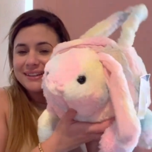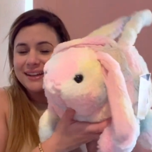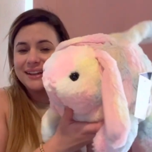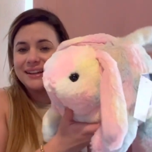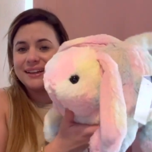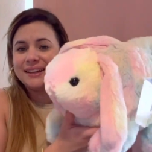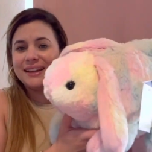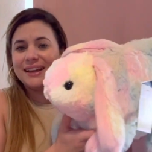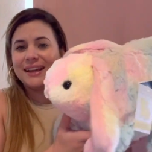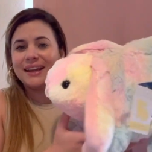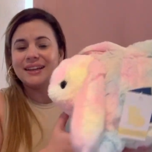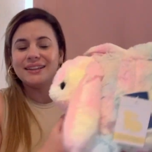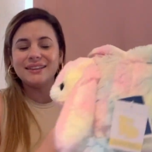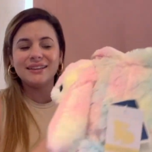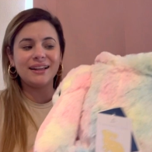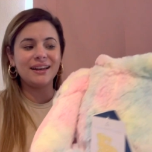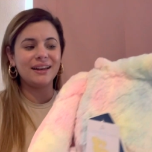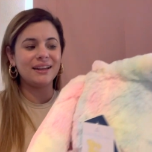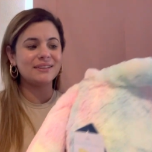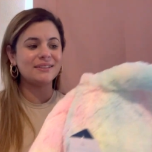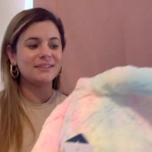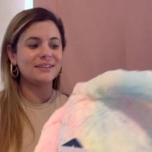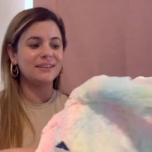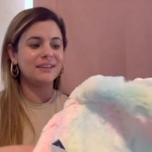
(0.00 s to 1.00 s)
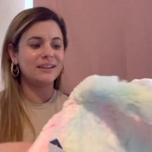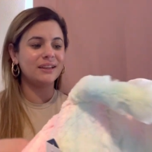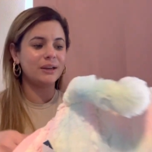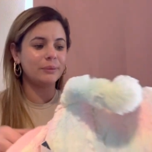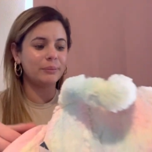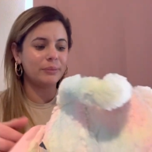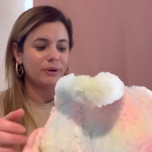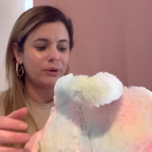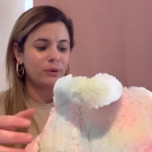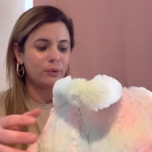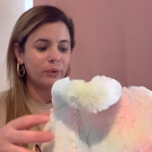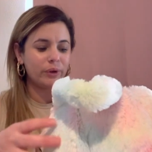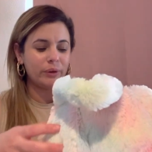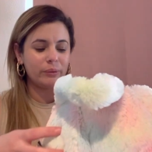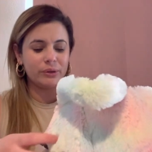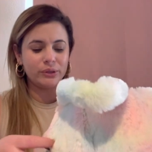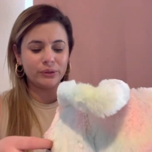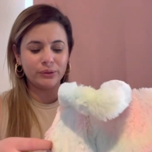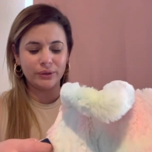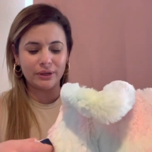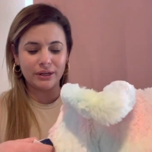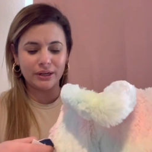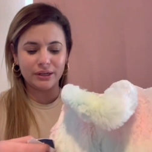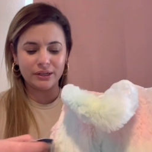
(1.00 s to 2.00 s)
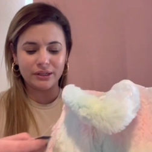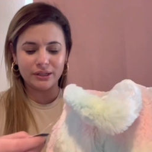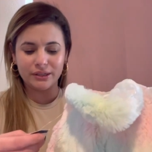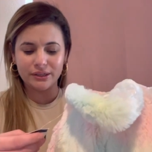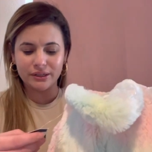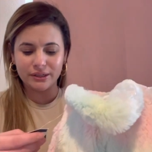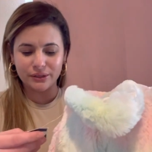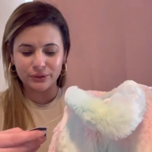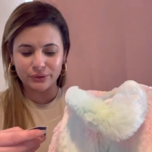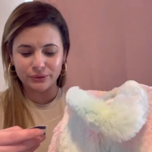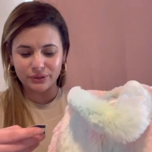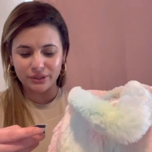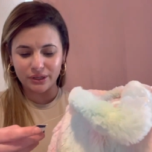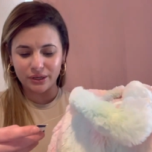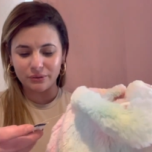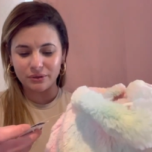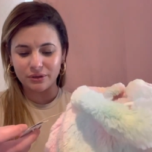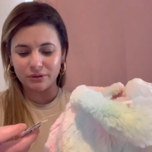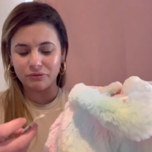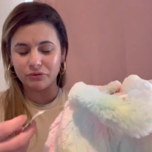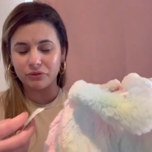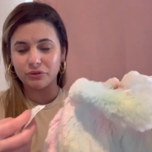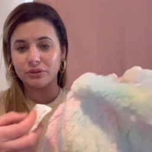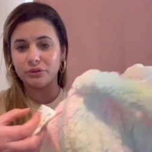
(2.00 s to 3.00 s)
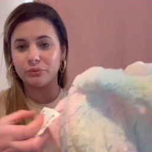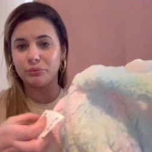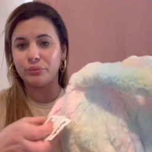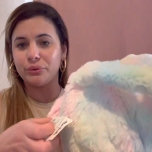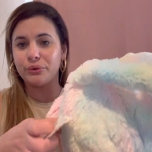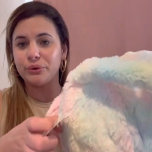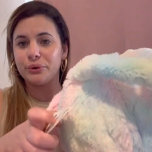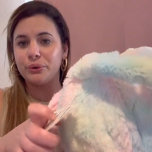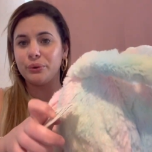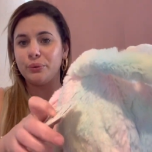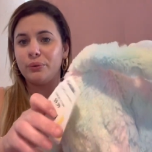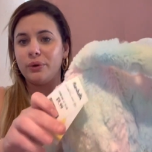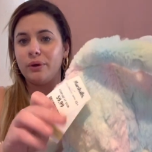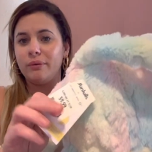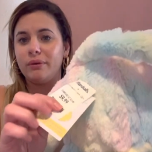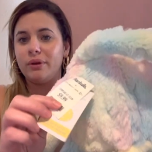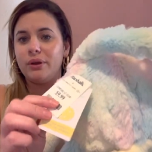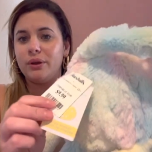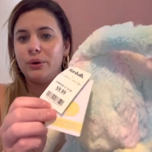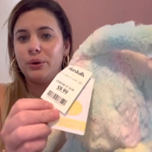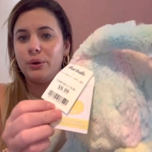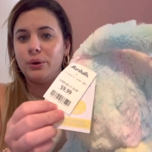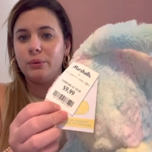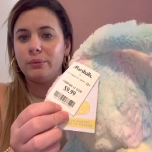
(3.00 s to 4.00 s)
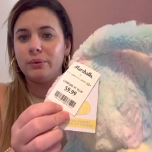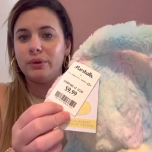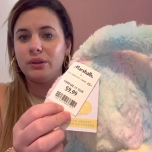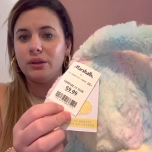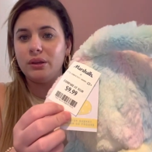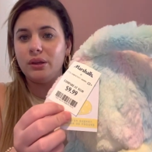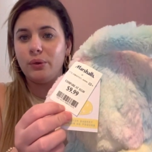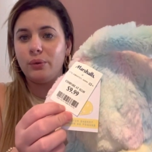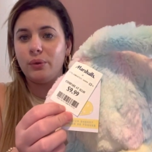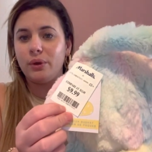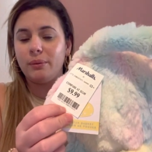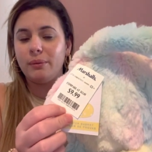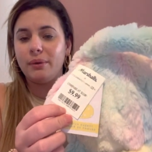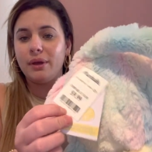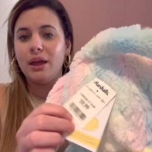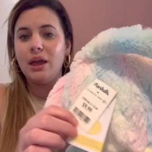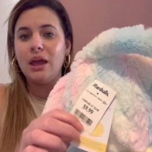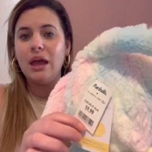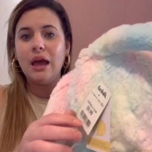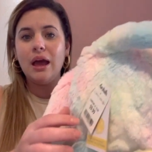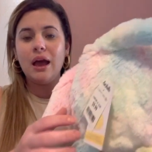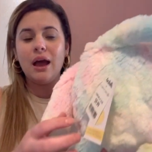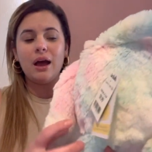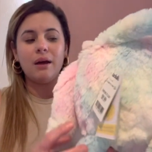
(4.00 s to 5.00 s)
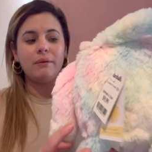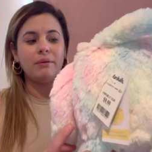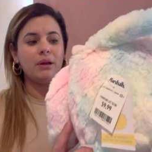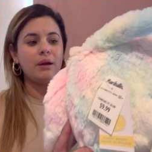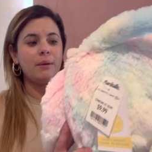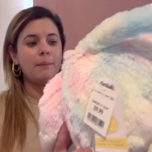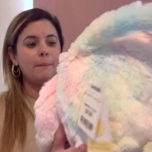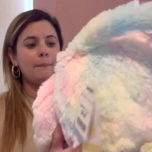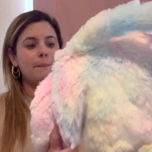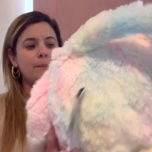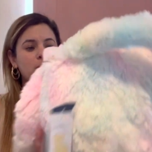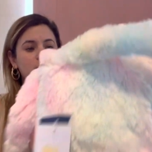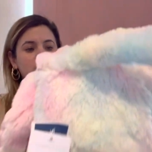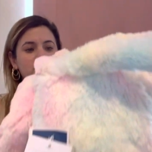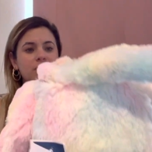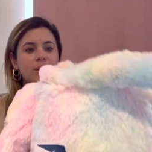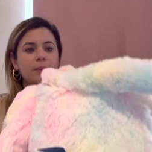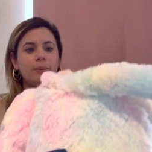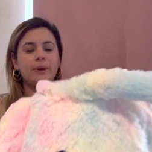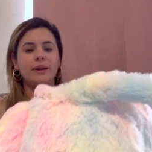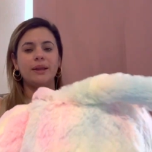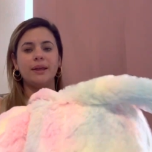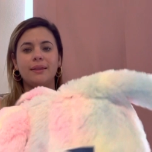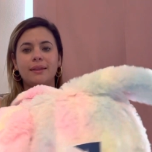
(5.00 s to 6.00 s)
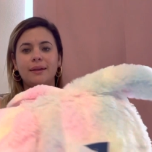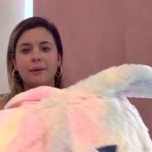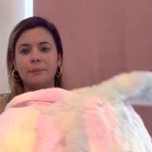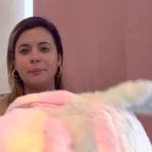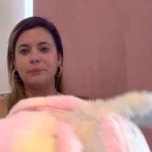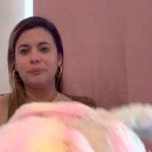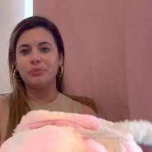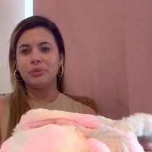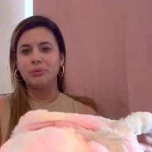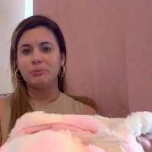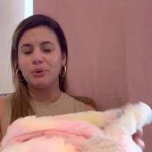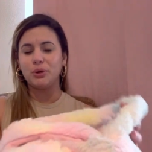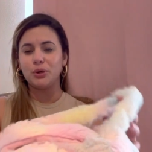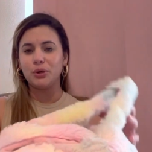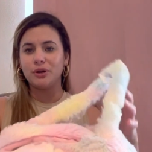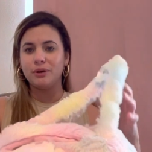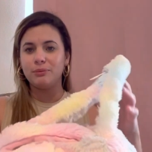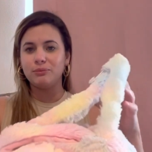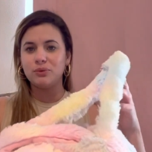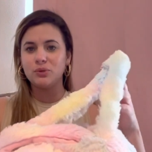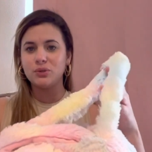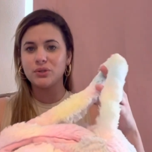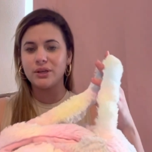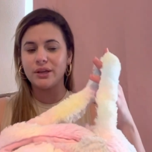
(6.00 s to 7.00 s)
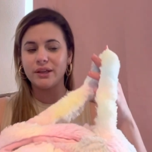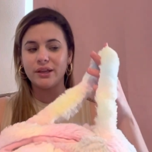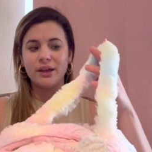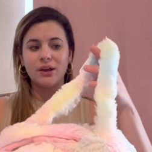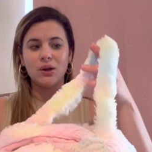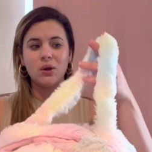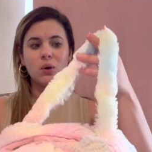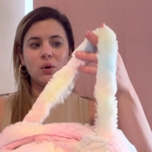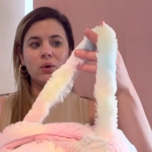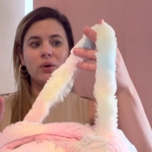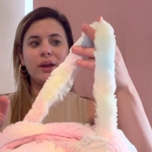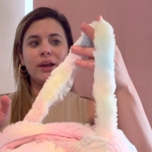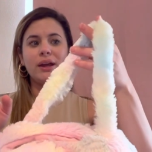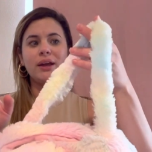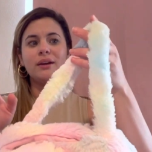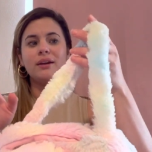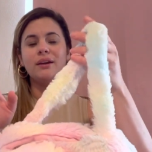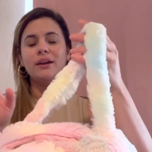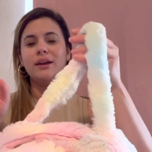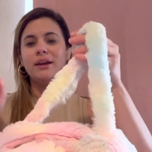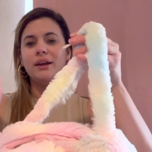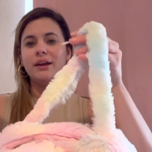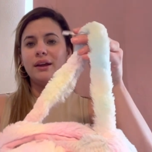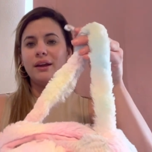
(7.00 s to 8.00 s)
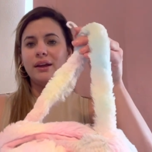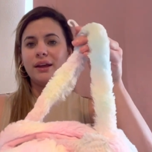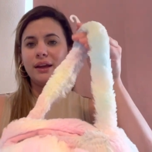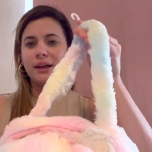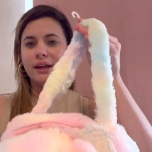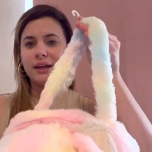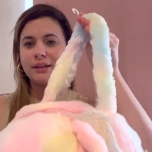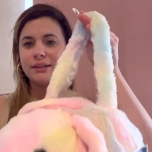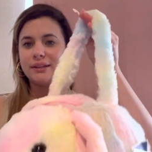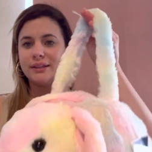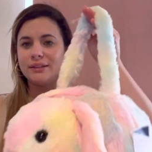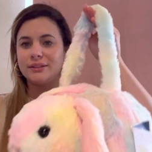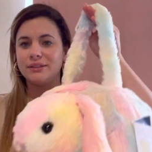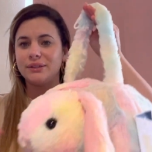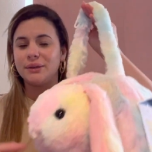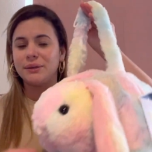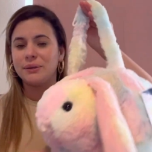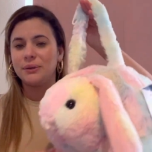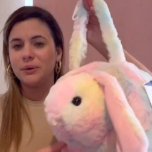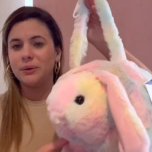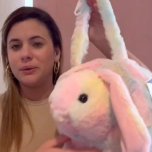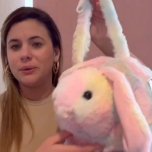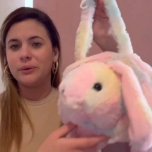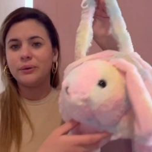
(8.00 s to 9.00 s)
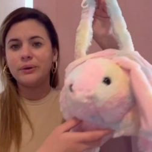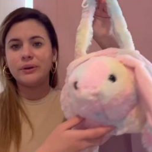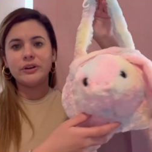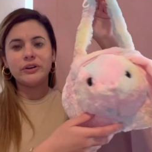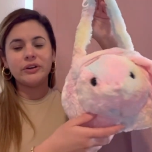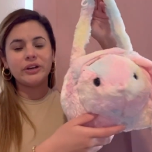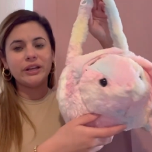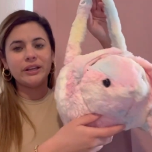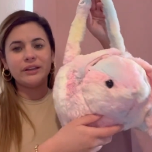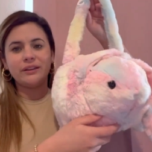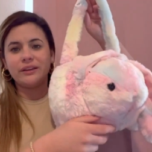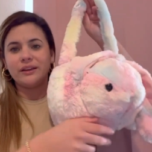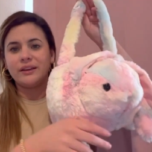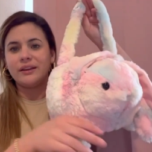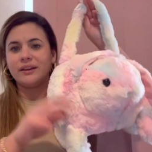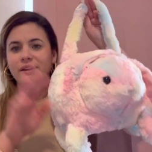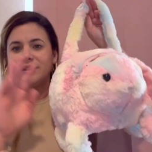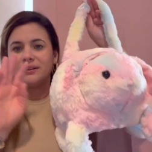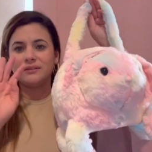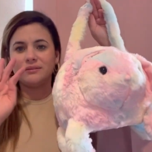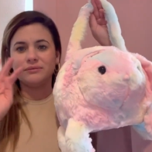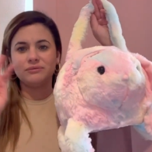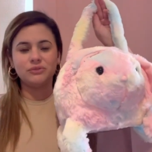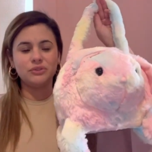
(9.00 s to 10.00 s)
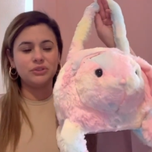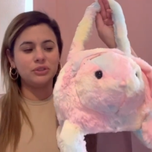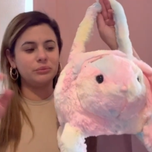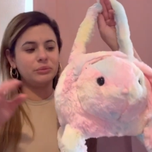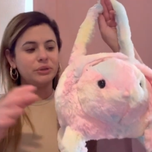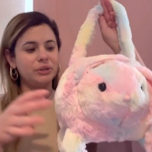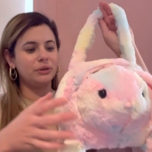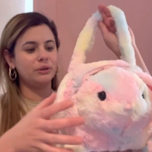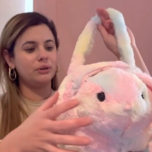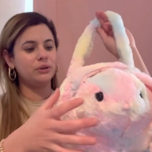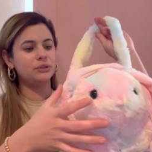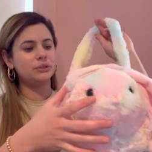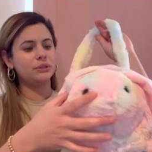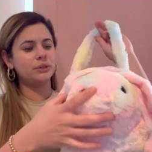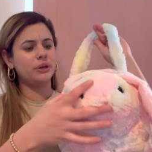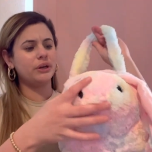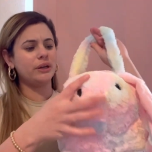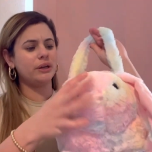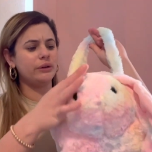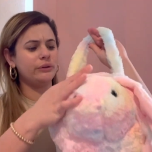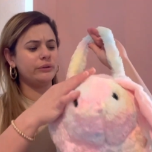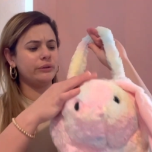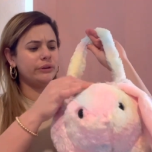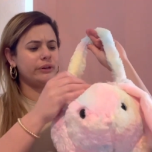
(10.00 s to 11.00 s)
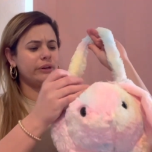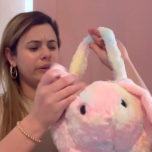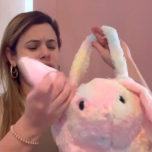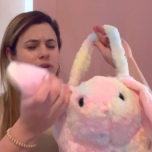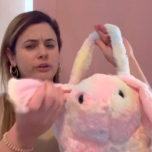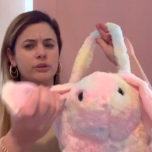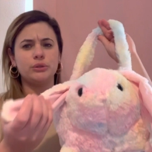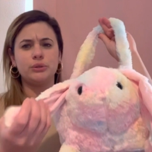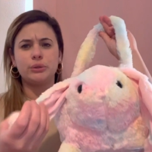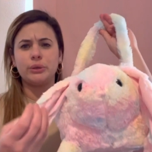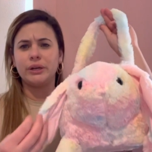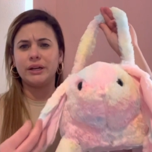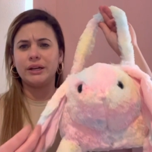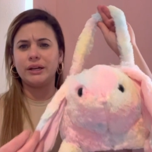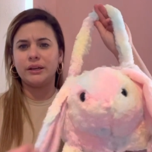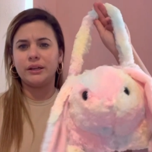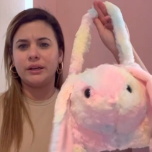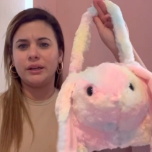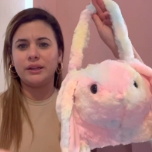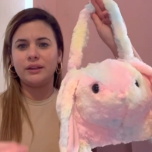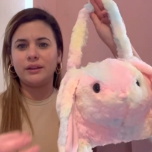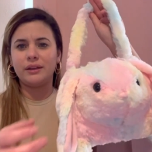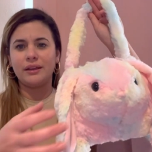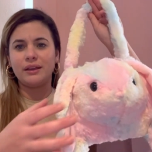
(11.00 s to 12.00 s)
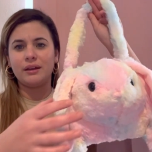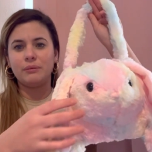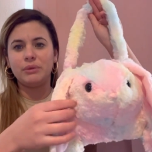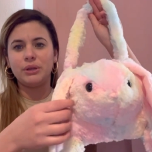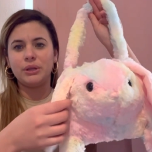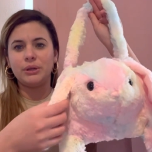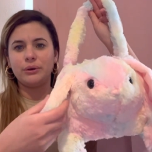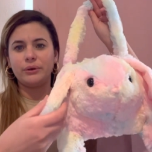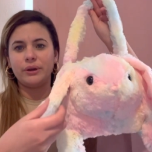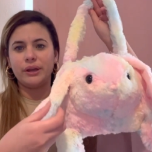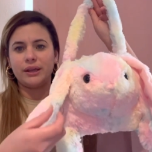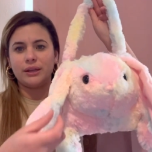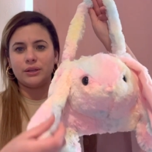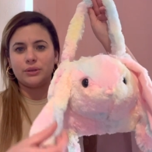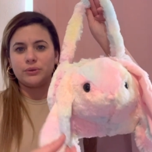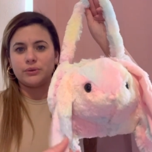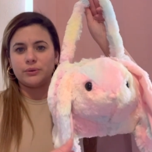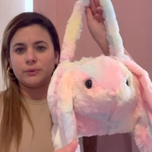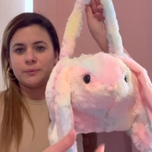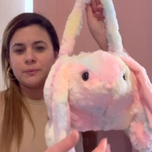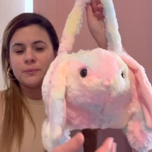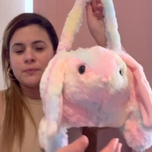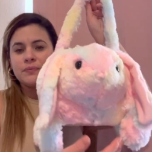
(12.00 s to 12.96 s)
linda. Esta es la cestica para los huevitos a la niña. que Quiero tirar una foto por $9.99. Había mucha variedad, pero yo le puse a a escoger este, entre dos colores y ella no miró el otro, que luego que el otro era gris y ella miró esto.